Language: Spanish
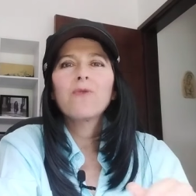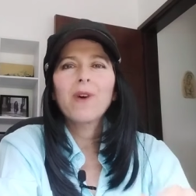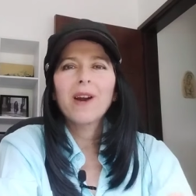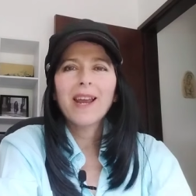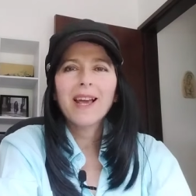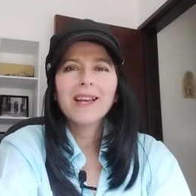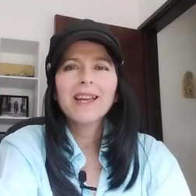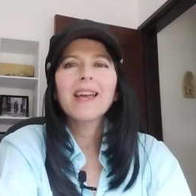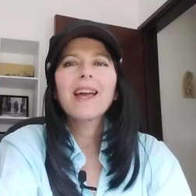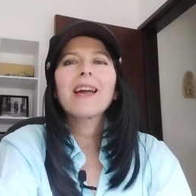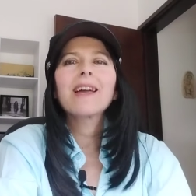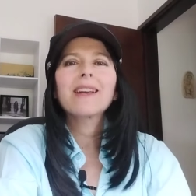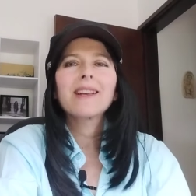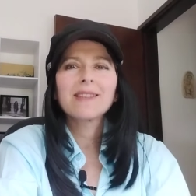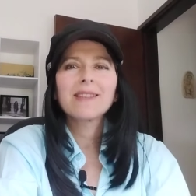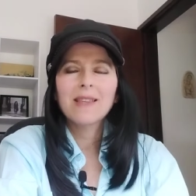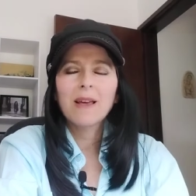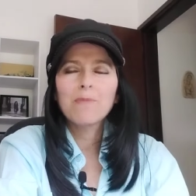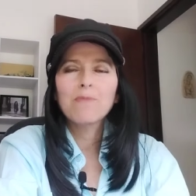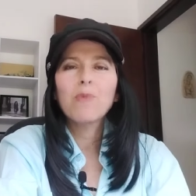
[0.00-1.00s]
afuera que hay,
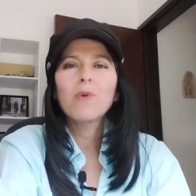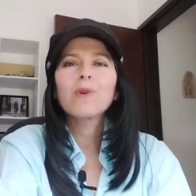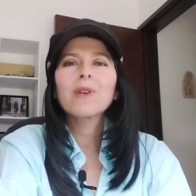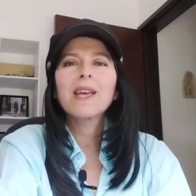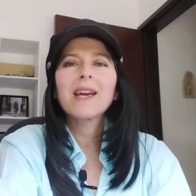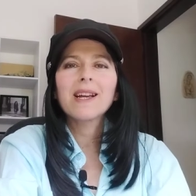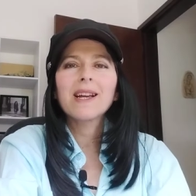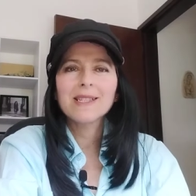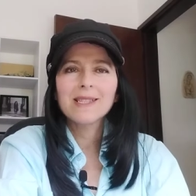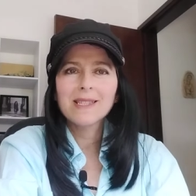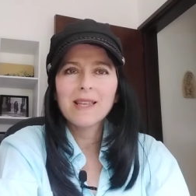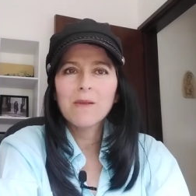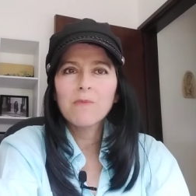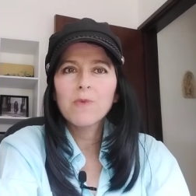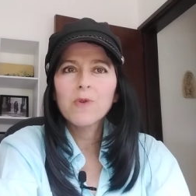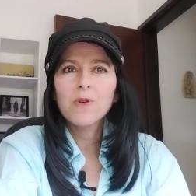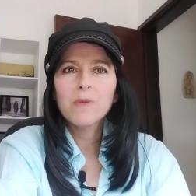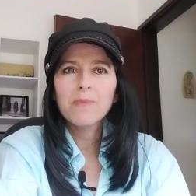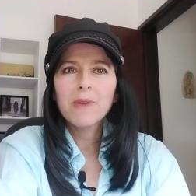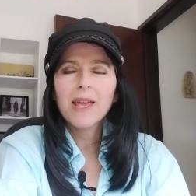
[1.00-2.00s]
que te apoyan, que está
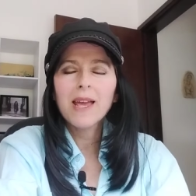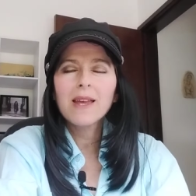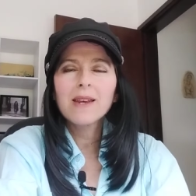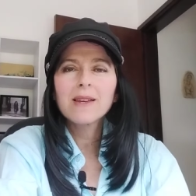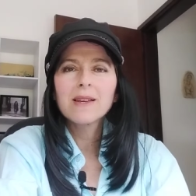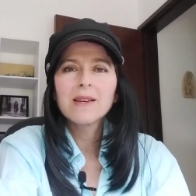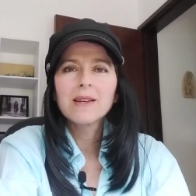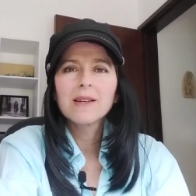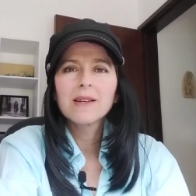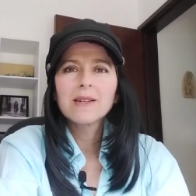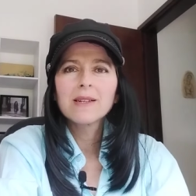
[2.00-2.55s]
muy bien,